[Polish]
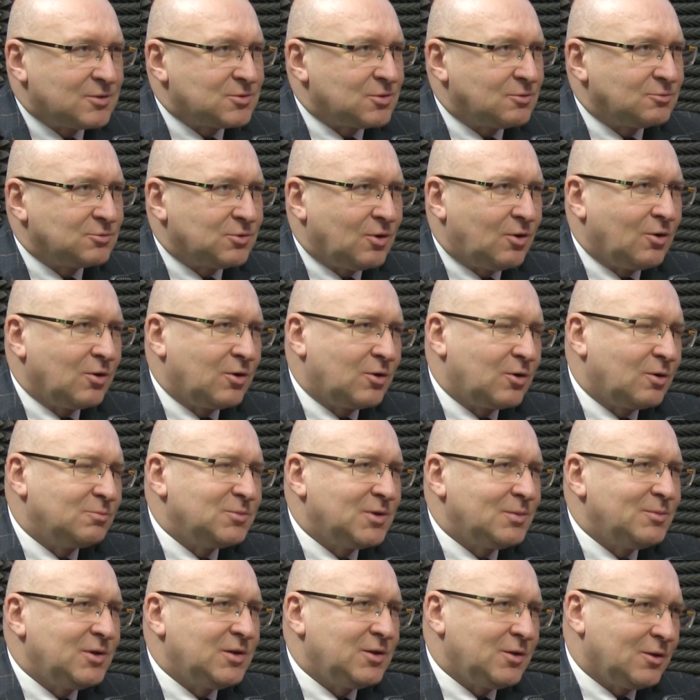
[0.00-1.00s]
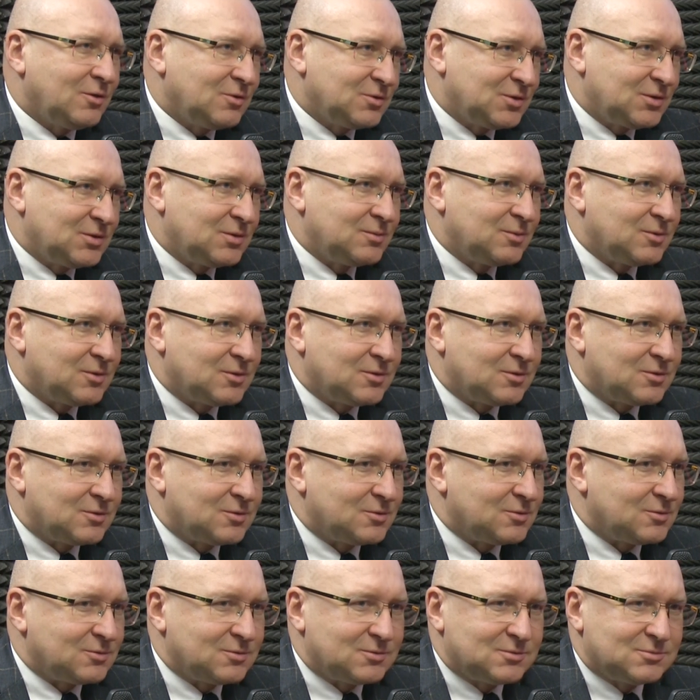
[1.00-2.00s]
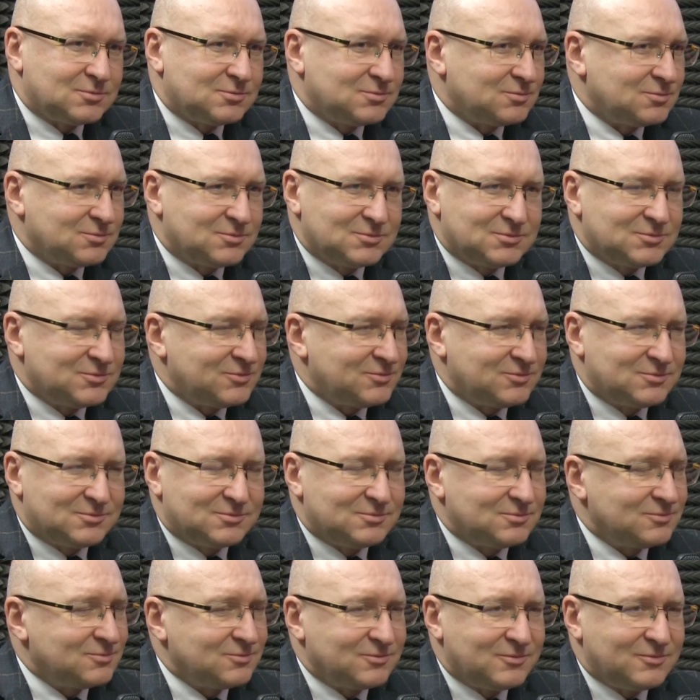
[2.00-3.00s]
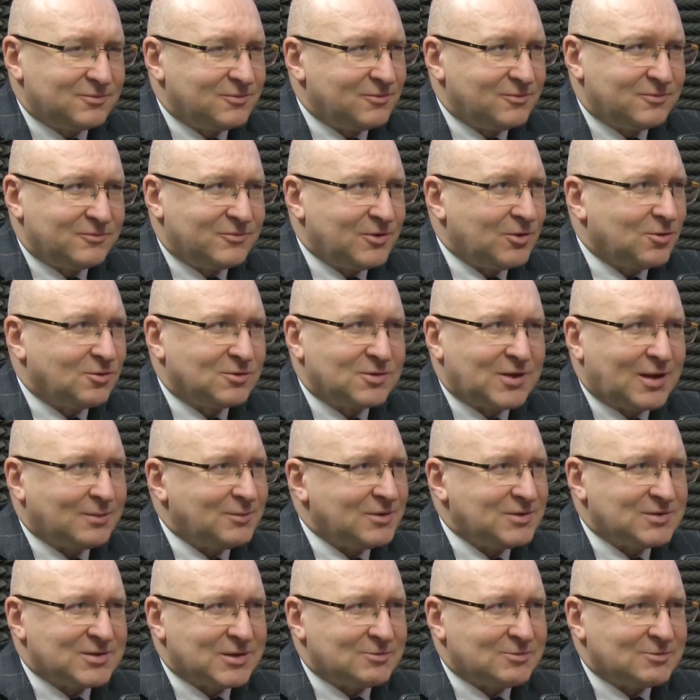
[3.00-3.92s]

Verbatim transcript: Są to ogromne miliony, bo wyglądamy